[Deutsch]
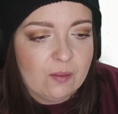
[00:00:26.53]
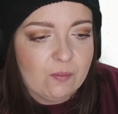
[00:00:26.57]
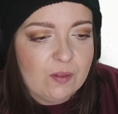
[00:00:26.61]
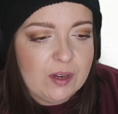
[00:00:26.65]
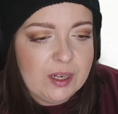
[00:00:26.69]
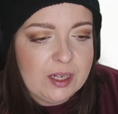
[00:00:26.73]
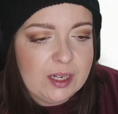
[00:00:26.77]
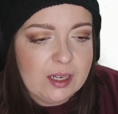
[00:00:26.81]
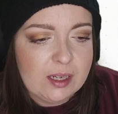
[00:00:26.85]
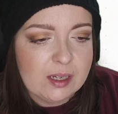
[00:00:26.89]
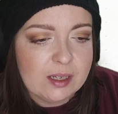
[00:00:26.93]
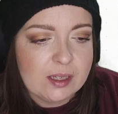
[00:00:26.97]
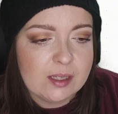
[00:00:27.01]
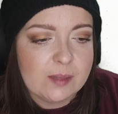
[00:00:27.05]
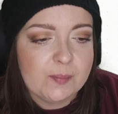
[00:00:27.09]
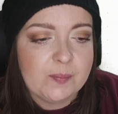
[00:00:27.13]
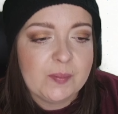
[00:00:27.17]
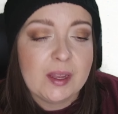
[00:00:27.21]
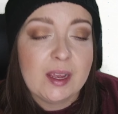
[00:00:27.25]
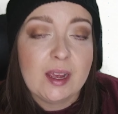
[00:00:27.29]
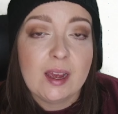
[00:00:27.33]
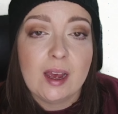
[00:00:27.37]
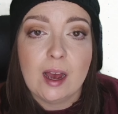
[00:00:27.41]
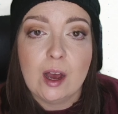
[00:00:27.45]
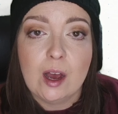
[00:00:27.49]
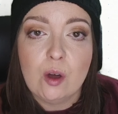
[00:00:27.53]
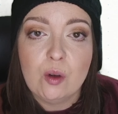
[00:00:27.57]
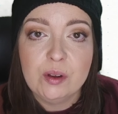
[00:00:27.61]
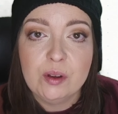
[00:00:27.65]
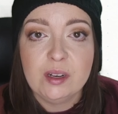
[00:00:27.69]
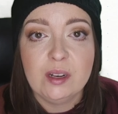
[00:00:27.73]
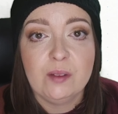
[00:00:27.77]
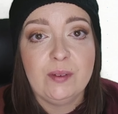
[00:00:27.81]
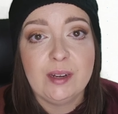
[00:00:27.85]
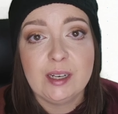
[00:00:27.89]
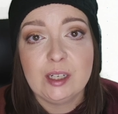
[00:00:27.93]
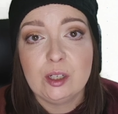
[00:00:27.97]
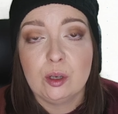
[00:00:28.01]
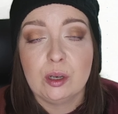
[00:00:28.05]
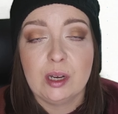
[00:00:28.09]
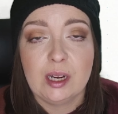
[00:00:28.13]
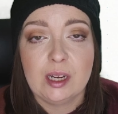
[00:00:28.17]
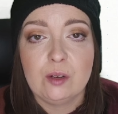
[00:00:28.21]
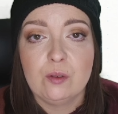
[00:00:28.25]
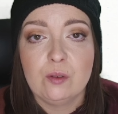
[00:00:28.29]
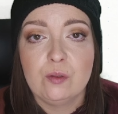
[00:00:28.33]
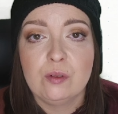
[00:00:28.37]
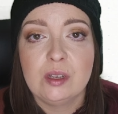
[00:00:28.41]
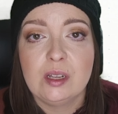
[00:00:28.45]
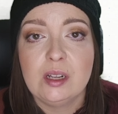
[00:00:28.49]
Wichtig ist, auch in der
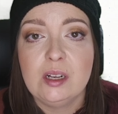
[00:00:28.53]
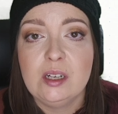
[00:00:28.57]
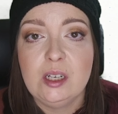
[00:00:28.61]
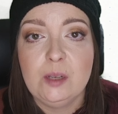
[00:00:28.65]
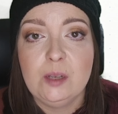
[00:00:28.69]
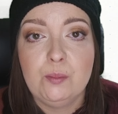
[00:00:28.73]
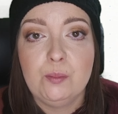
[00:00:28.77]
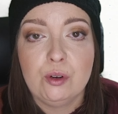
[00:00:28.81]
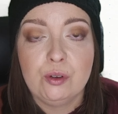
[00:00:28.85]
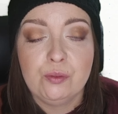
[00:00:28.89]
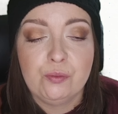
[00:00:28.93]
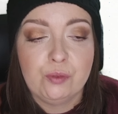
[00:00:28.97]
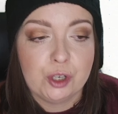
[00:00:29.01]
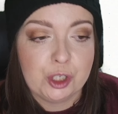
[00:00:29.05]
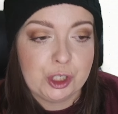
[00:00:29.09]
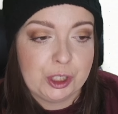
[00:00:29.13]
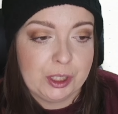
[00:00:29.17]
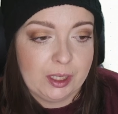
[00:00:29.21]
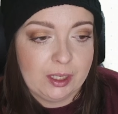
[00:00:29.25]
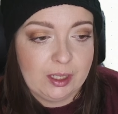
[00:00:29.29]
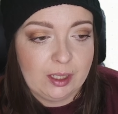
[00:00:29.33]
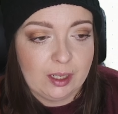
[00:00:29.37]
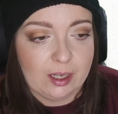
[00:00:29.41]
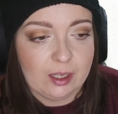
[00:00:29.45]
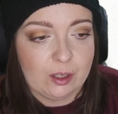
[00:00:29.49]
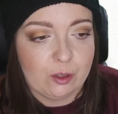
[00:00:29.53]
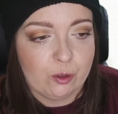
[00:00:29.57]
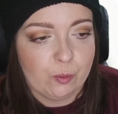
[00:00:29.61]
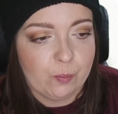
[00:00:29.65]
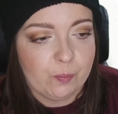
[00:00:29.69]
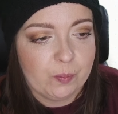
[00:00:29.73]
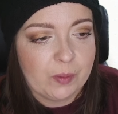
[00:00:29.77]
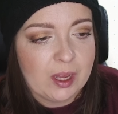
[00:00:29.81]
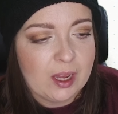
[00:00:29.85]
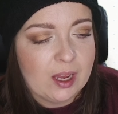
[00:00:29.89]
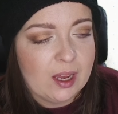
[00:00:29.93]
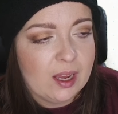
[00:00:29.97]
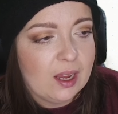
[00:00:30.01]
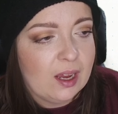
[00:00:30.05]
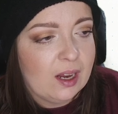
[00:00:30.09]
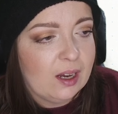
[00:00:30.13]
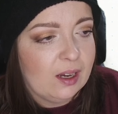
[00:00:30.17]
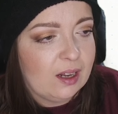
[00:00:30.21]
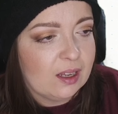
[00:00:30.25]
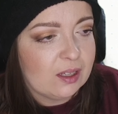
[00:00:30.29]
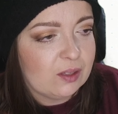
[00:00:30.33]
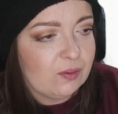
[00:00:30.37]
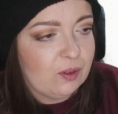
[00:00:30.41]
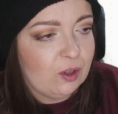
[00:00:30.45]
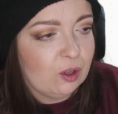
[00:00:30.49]
Vektorrechnung gilt die Punkt-vor-Strich-Rechnung.
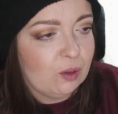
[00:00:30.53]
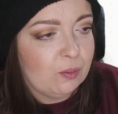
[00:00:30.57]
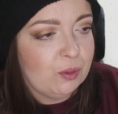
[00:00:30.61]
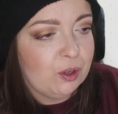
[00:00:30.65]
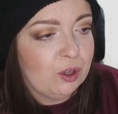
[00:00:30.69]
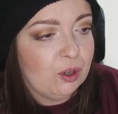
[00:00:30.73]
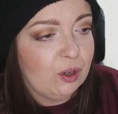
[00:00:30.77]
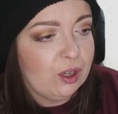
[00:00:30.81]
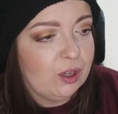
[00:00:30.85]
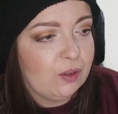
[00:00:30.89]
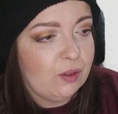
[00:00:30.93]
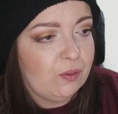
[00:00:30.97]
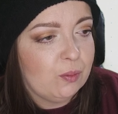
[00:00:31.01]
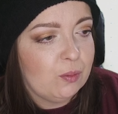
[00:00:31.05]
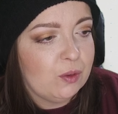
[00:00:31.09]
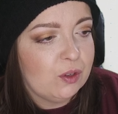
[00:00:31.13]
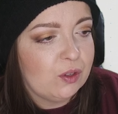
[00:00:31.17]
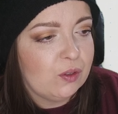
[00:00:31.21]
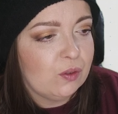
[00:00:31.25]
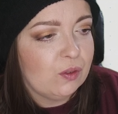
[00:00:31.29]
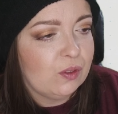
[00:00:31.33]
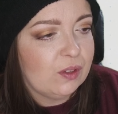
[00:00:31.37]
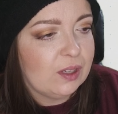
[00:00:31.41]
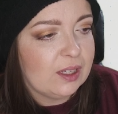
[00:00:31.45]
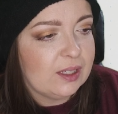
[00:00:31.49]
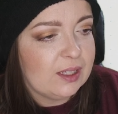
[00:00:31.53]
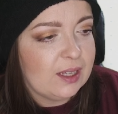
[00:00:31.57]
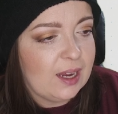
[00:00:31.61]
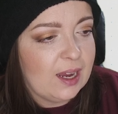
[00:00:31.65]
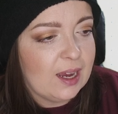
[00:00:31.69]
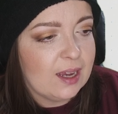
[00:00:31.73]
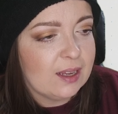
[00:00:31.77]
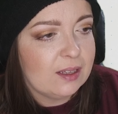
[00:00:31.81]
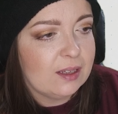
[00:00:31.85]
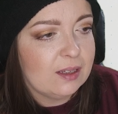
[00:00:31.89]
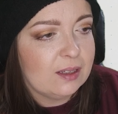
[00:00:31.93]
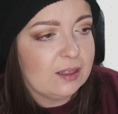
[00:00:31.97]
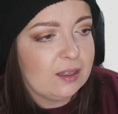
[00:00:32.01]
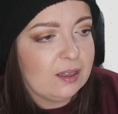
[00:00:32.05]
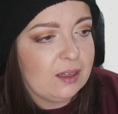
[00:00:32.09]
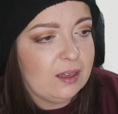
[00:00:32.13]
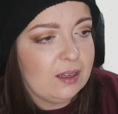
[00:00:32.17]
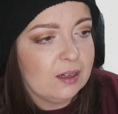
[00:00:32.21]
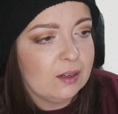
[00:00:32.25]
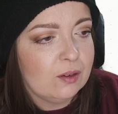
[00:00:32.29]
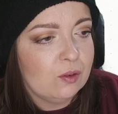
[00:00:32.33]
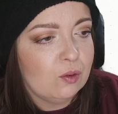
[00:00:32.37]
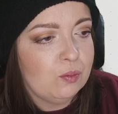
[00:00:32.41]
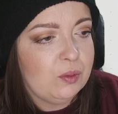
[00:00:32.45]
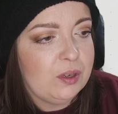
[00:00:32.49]
Das wiederum bedeutet, wir müssen uns als erstes
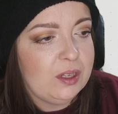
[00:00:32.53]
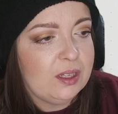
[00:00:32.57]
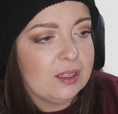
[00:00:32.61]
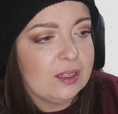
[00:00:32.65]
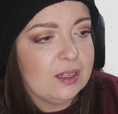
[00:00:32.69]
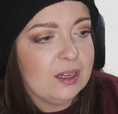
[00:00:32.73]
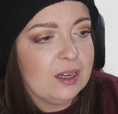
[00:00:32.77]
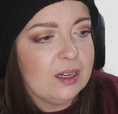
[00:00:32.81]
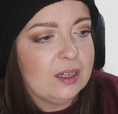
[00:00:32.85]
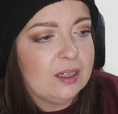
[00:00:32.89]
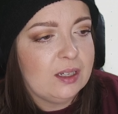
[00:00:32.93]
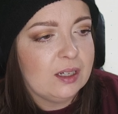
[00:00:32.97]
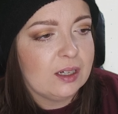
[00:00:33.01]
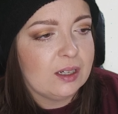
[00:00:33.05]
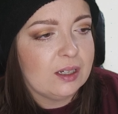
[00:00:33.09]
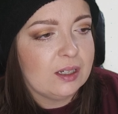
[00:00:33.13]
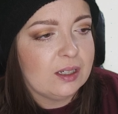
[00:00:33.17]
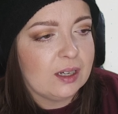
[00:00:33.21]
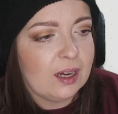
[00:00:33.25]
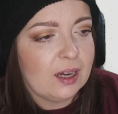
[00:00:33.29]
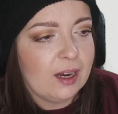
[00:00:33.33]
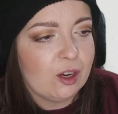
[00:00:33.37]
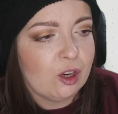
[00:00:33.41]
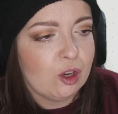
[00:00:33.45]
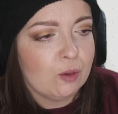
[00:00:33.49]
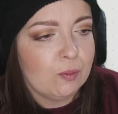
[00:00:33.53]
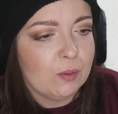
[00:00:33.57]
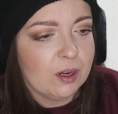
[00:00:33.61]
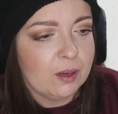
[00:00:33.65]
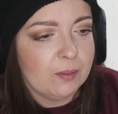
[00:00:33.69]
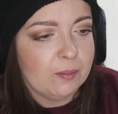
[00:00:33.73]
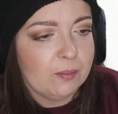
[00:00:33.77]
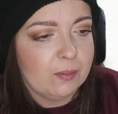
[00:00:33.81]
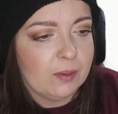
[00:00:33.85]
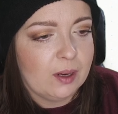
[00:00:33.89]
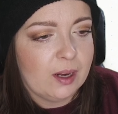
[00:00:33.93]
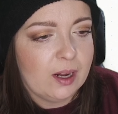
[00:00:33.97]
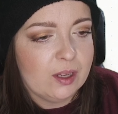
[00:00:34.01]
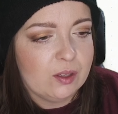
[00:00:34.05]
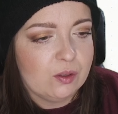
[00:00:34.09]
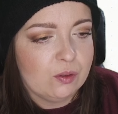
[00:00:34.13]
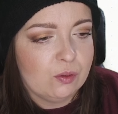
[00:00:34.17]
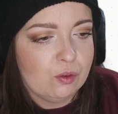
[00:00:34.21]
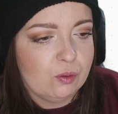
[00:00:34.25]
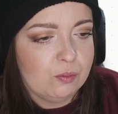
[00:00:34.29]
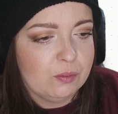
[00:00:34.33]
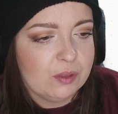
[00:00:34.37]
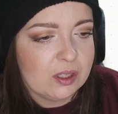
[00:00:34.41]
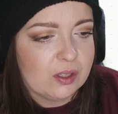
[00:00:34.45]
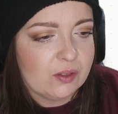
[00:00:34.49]
hier um diesen hinteren Teil kümmern, also
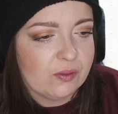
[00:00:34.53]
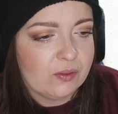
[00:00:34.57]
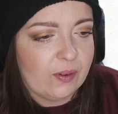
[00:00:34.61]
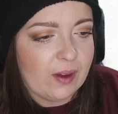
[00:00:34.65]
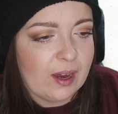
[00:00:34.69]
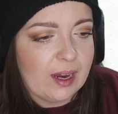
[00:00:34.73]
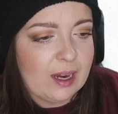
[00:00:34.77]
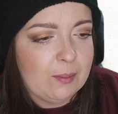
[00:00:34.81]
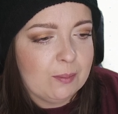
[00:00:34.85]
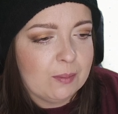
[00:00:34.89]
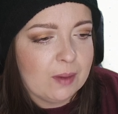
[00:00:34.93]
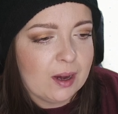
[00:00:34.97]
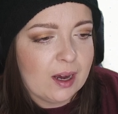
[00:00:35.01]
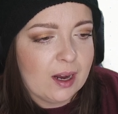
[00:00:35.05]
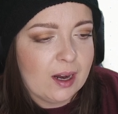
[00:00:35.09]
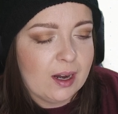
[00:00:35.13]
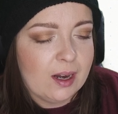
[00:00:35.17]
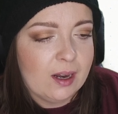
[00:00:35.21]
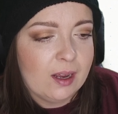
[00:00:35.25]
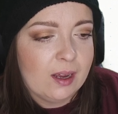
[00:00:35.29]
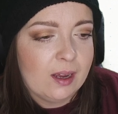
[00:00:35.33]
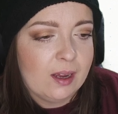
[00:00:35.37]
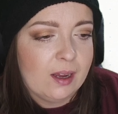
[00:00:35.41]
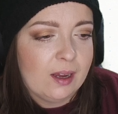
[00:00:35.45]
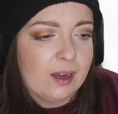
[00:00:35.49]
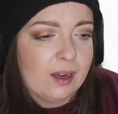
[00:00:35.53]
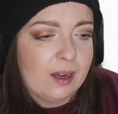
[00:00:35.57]
um zweimal